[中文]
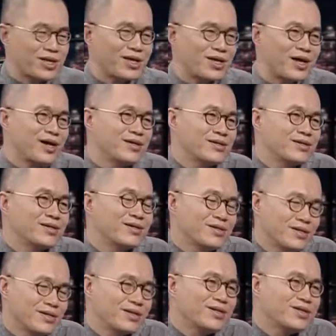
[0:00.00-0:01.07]
这个，你
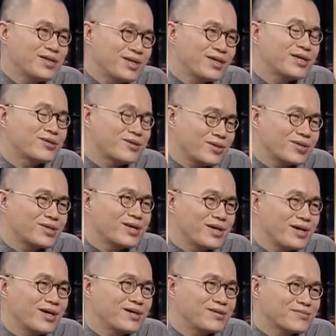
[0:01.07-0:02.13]
就你这钱就
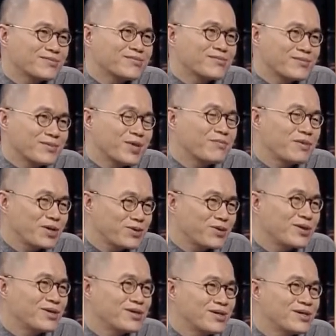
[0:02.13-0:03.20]
打水漂了，没错。
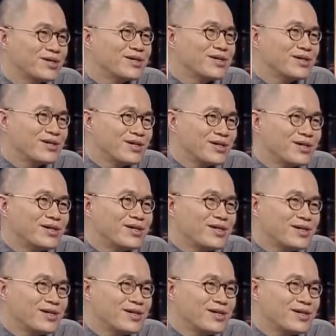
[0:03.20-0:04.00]
现在正